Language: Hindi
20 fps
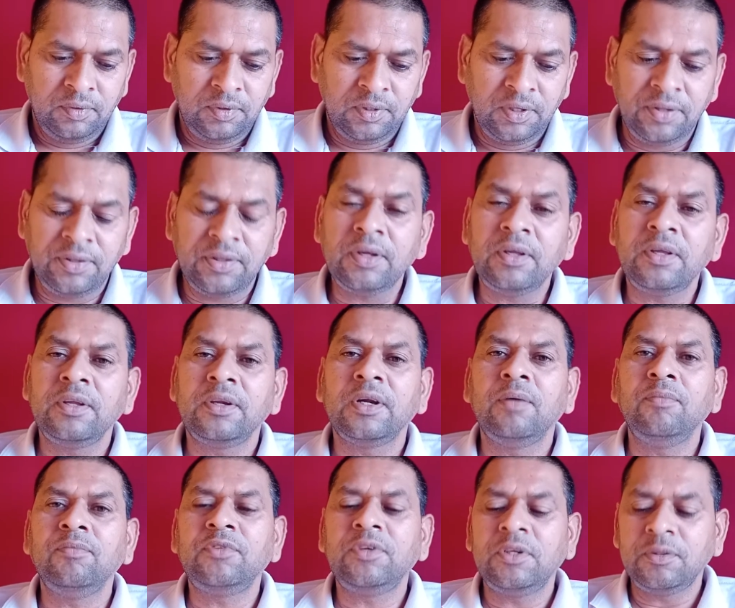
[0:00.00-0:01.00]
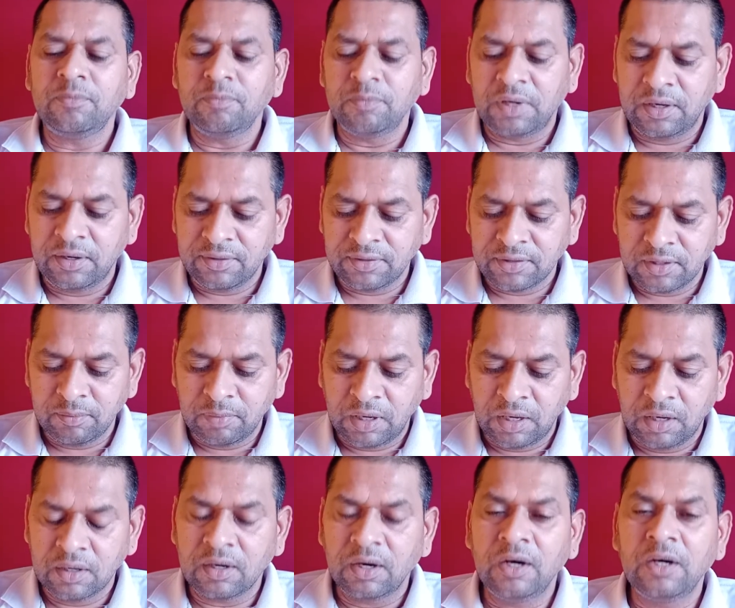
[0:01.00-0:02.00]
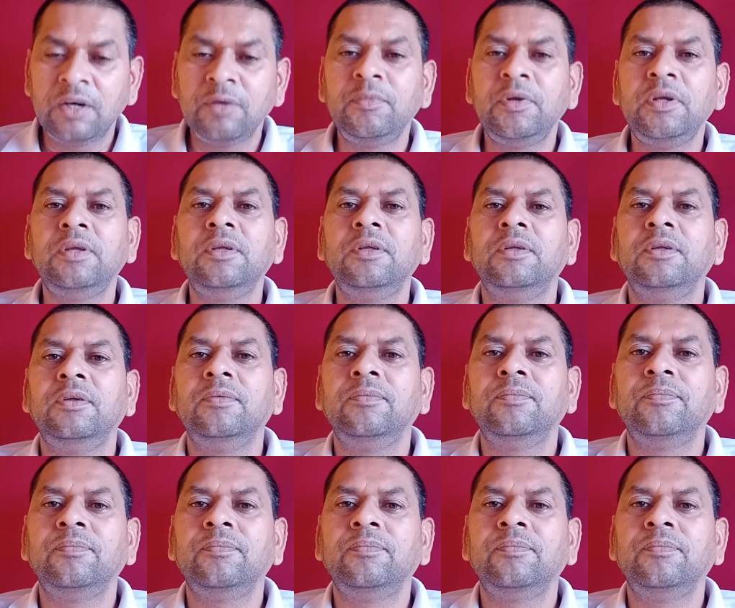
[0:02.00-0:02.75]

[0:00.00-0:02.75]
जैसे कि रामचरितमानस के बालकांड में ही